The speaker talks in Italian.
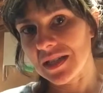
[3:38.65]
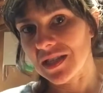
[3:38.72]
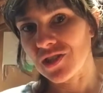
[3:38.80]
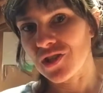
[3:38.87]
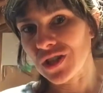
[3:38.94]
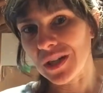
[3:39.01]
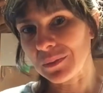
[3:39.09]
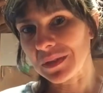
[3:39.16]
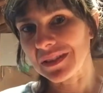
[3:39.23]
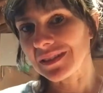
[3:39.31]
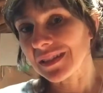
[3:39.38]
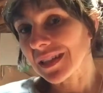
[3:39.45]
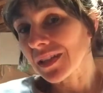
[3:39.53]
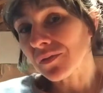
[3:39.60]

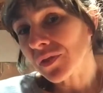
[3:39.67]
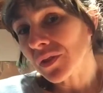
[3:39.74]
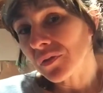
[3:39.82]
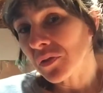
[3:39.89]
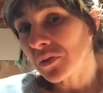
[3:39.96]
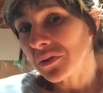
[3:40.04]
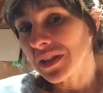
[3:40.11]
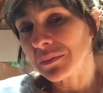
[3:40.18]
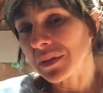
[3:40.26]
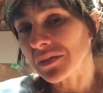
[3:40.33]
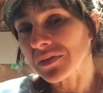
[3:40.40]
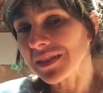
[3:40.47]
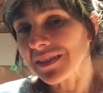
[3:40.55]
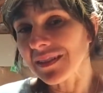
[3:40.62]
sinceramente vivo la mia
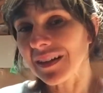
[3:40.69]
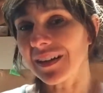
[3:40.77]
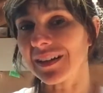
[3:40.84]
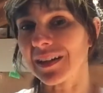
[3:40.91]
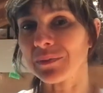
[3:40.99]
vita,